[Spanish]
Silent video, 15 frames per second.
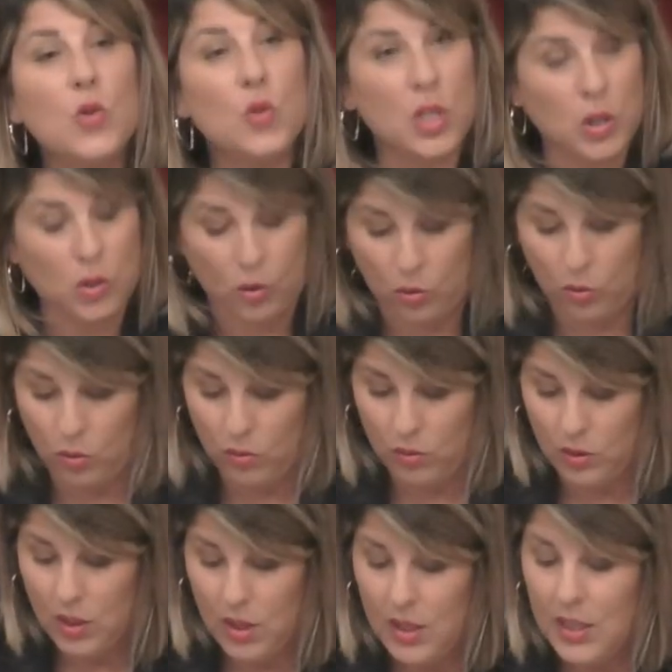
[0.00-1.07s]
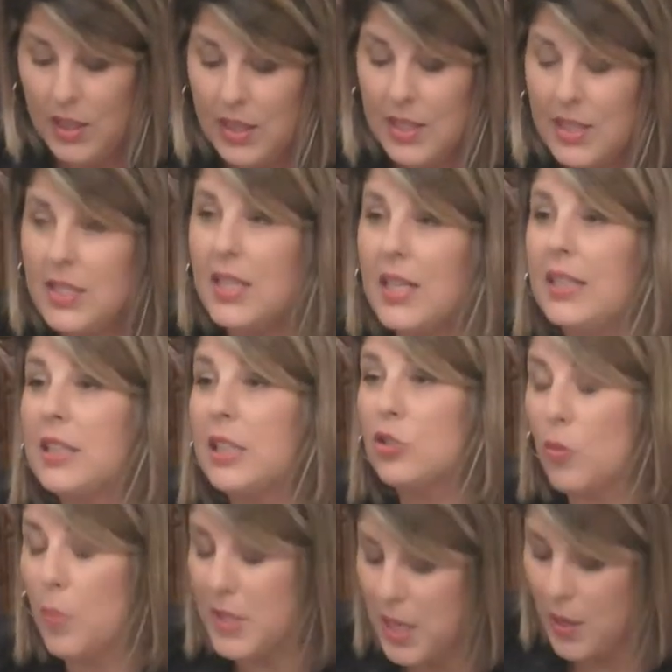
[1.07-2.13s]
y un psicólogo. Será
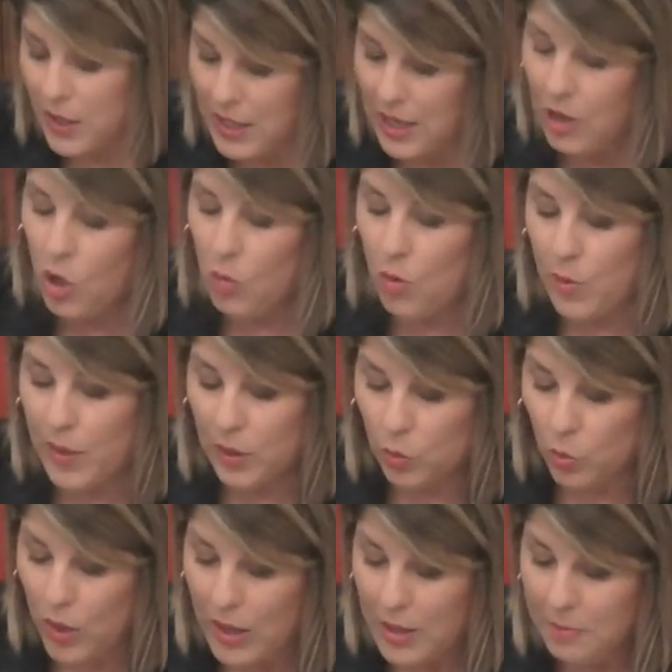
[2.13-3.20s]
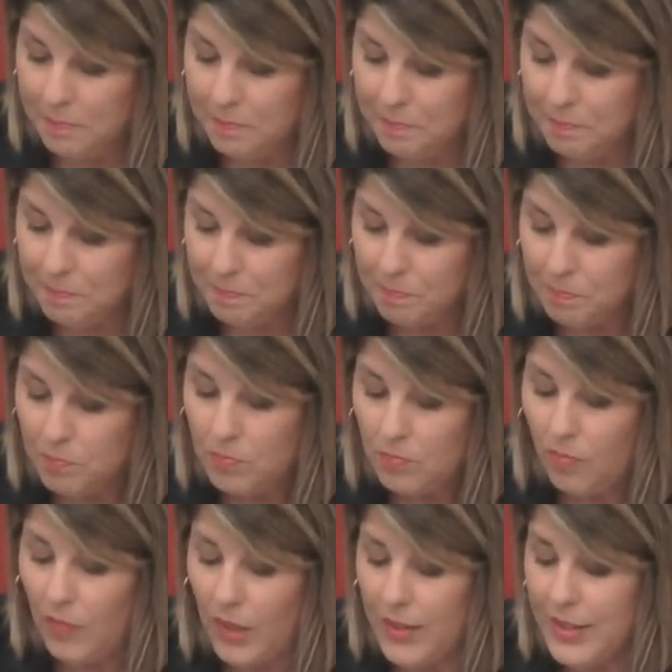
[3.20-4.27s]
tanto presencial como virtual,
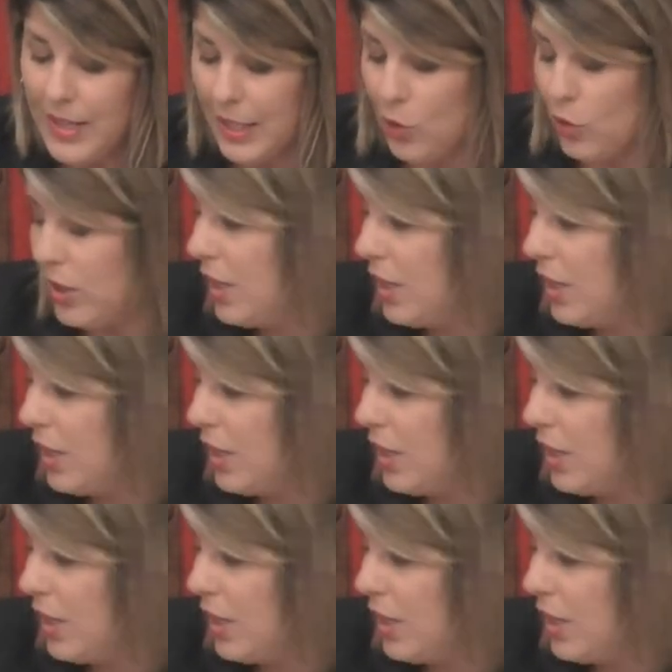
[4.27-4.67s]
ya que no